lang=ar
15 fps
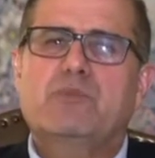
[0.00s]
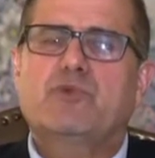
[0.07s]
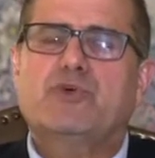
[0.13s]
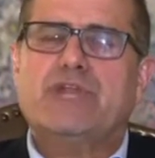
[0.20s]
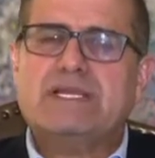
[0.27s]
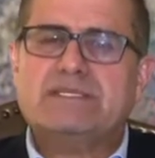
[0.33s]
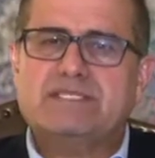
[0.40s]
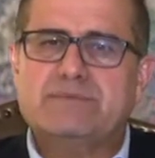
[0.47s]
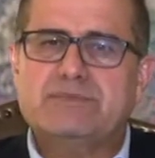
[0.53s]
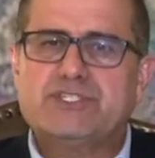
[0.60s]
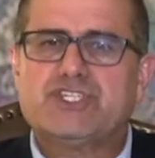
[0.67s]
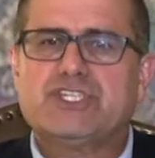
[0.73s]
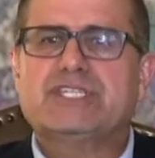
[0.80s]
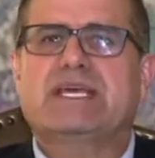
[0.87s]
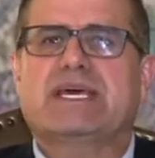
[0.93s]
مناسبة
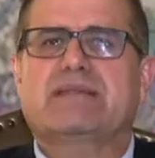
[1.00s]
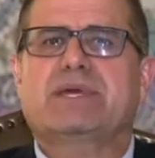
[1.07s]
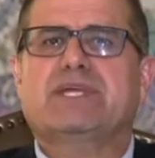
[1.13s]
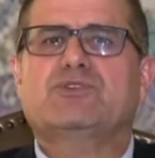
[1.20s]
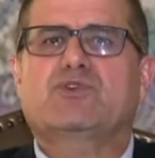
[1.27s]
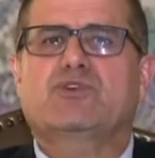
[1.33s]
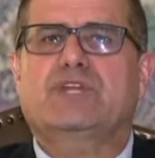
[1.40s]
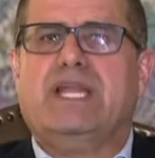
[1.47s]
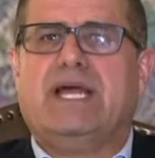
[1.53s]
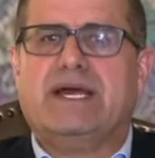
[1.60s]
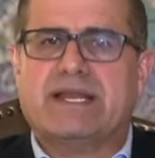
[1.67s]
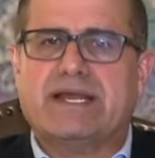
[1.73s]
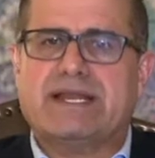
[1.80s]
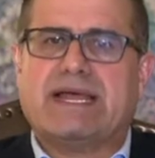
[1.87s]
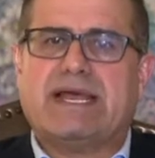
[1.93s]
جدا ما تكون
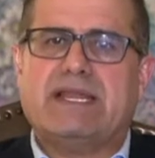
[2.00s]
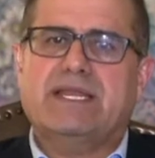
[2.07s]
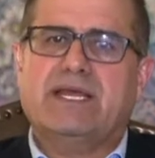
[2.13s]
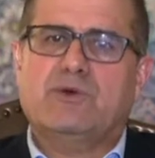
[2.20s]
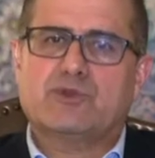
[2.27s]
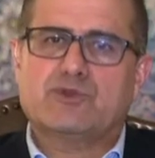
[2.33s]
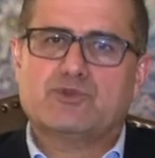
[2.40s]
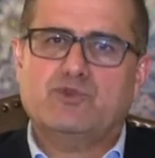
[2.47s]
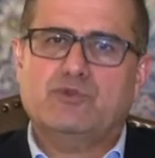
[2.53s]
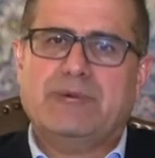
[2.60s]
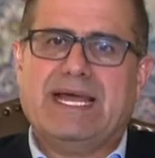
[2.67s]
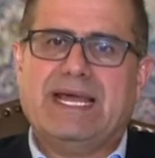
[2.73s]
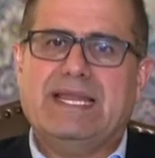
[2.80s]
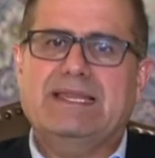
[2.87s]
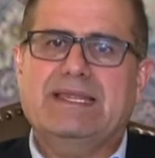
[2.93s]
الحرارة عالية أو الرطوبة
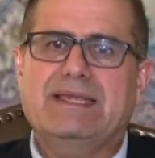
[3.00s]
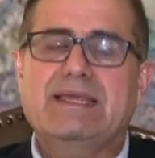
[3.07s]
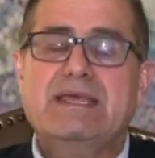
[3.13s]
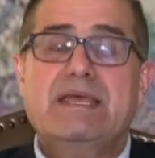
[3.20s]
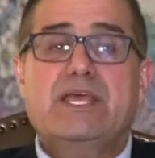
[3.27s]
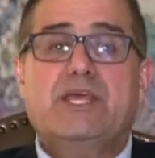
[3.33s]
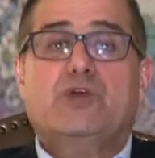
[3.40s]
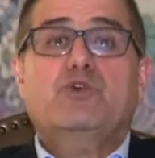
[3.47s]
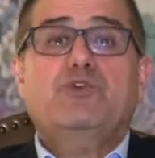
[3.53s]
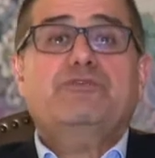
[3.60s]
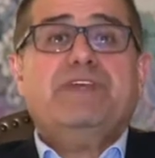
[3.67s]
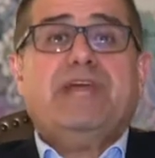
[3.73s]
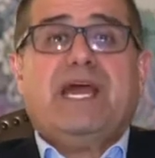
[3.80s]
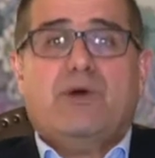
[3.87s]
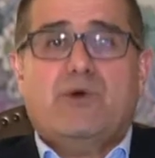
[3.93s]
عالية يكون
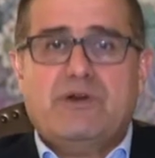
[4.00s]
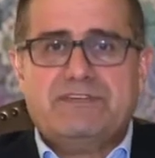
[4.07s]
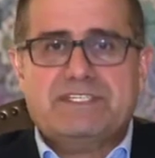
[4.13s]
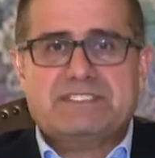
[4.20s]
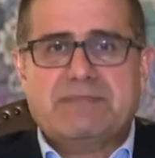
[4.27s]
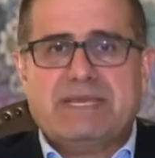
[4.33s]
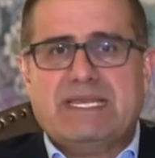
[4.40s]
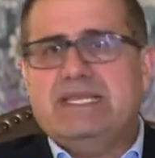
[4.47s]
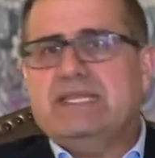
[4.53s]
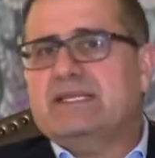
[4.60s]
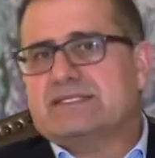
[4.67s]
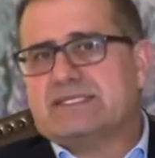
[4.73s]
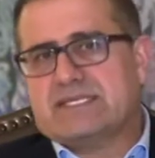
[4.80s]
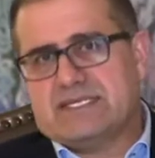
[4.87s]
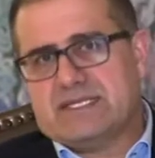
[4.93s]
في حوافز
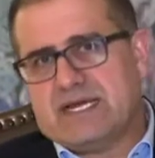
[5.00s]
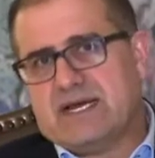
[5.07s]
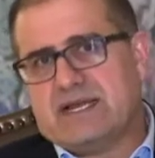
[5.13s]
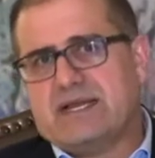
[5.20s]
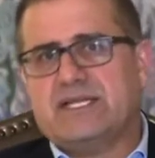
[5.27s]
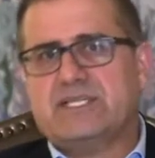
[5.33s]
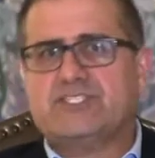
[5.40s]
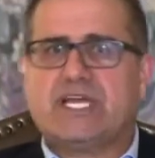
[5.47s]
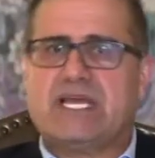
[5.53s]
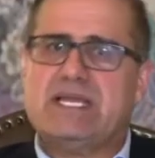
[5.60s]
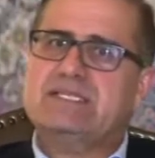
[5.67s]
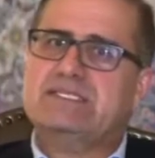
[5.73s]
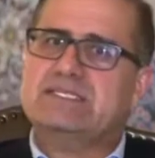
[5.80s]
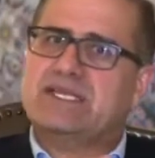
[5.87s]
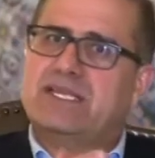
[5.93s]
مالية سيارة
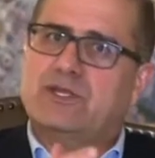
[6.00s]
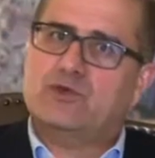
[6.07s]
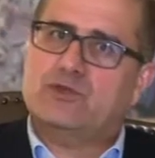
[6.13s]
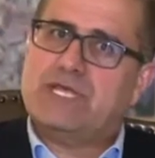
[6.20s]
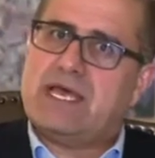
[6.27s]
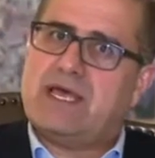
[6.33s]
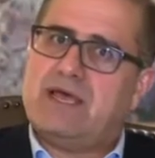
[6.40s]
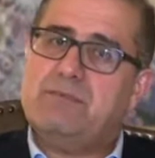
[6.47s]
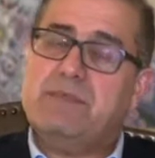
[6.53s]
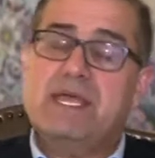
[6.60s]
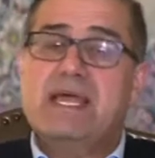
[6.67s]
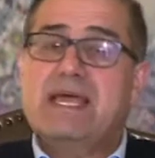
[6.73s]
جائزة كيلو ذهب